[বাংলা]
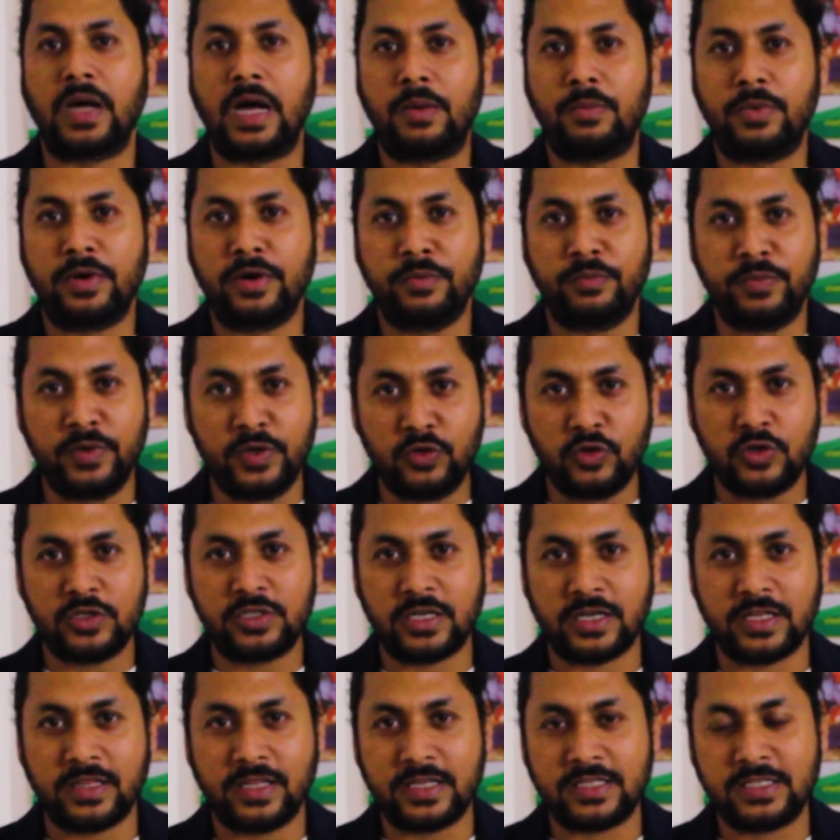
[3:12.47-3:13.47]
আমার এই ভিডিও
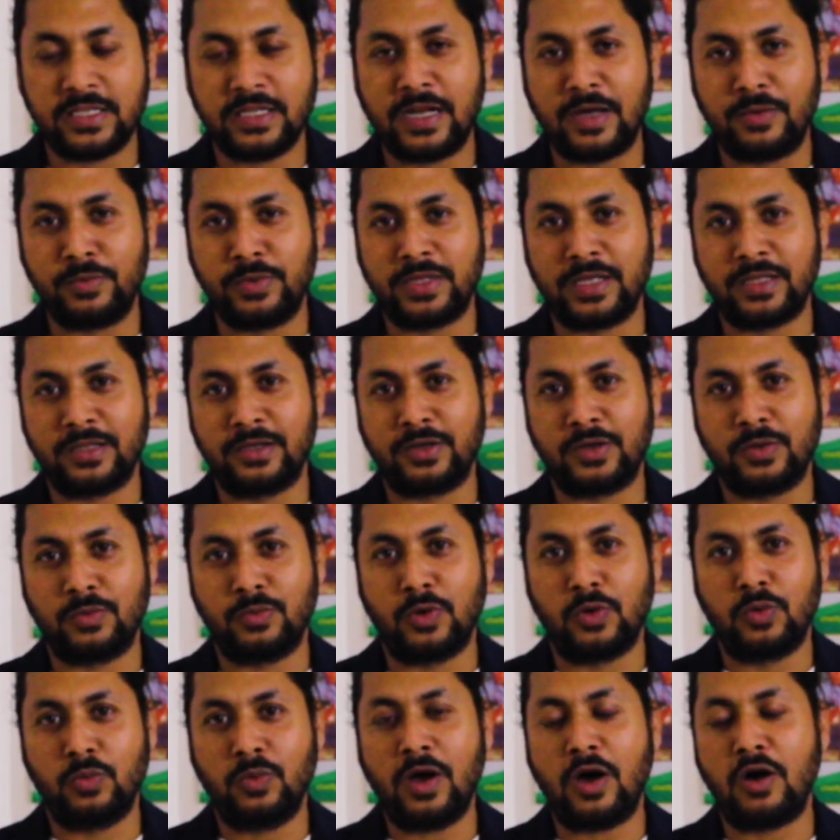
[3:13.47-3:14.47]
যারা দেখছেন আমি তাদেরকে
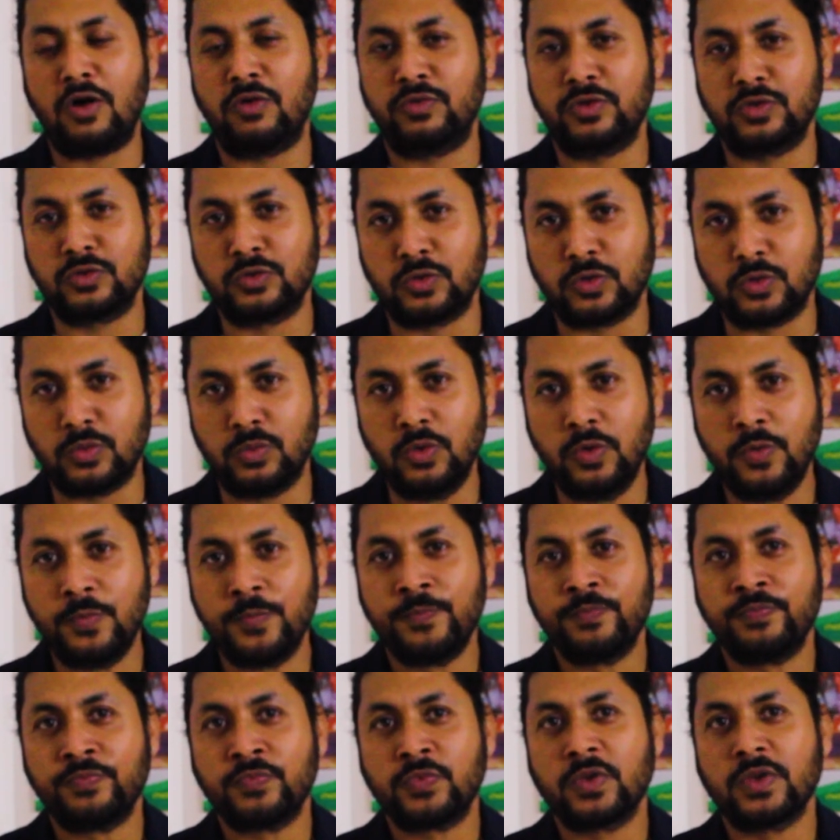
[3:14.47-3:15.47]
বলবো আহ্বান করব
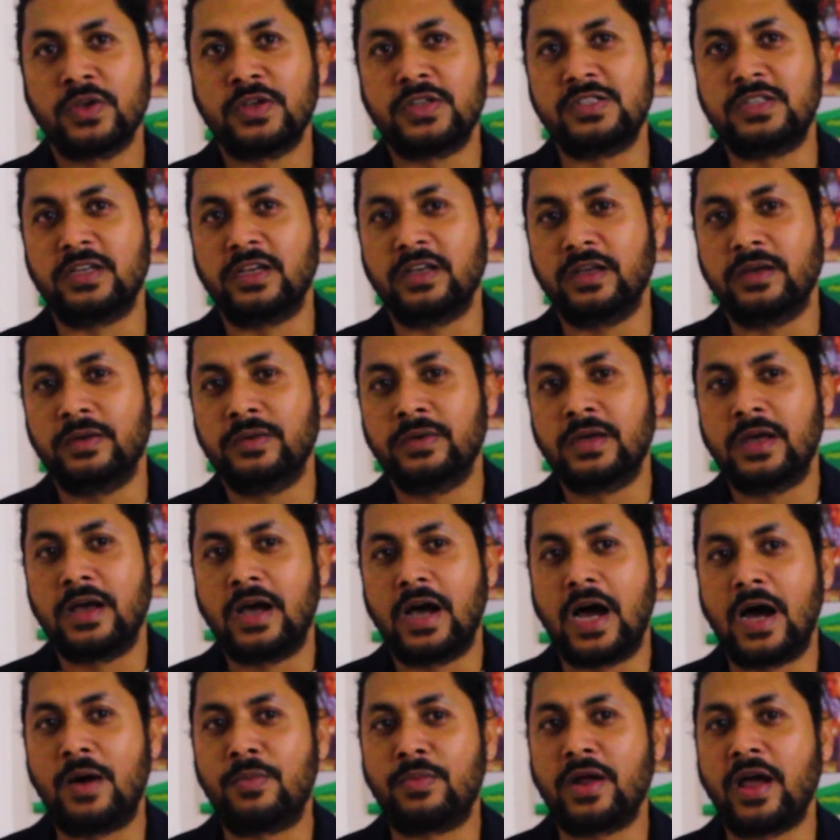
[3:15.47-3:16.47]
যে
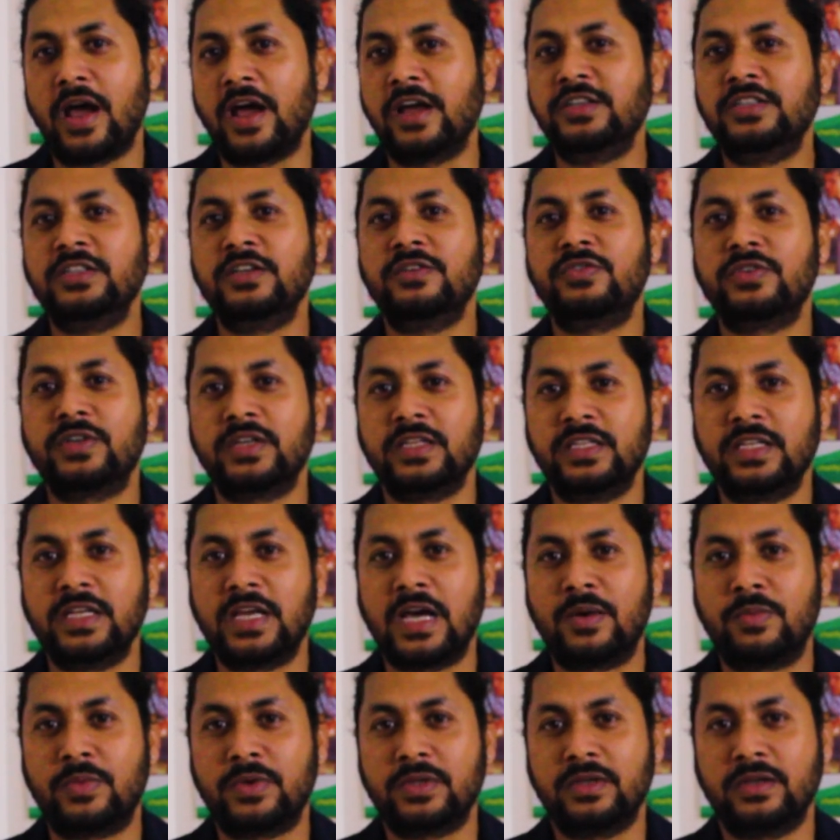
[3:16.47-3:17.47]
আমরা আইডিএফকে দিয়ে
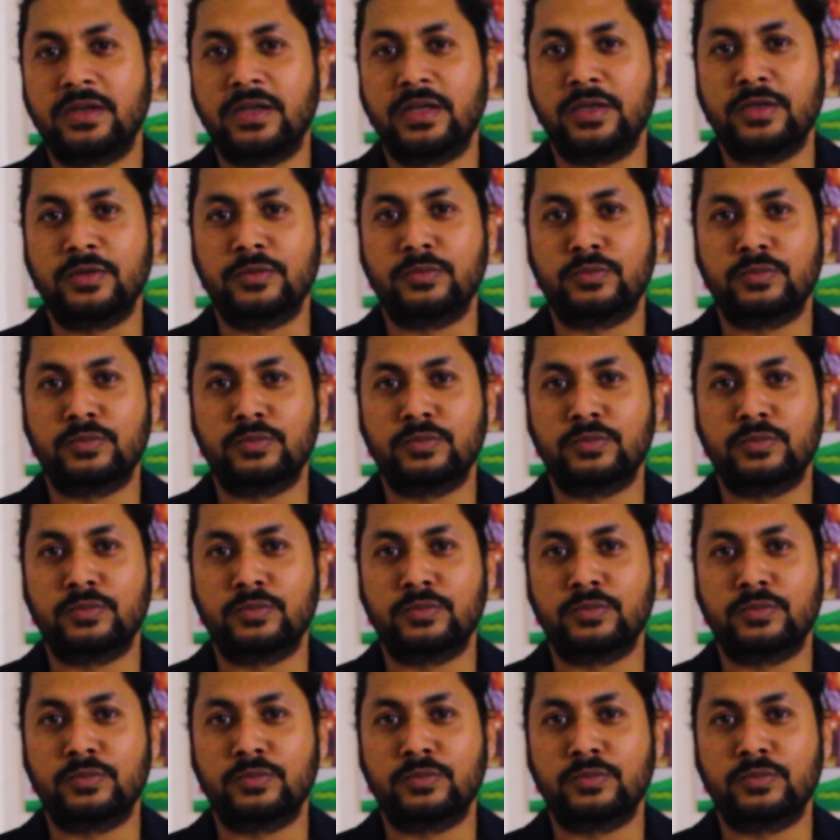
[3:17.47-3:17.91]
আমাদের এই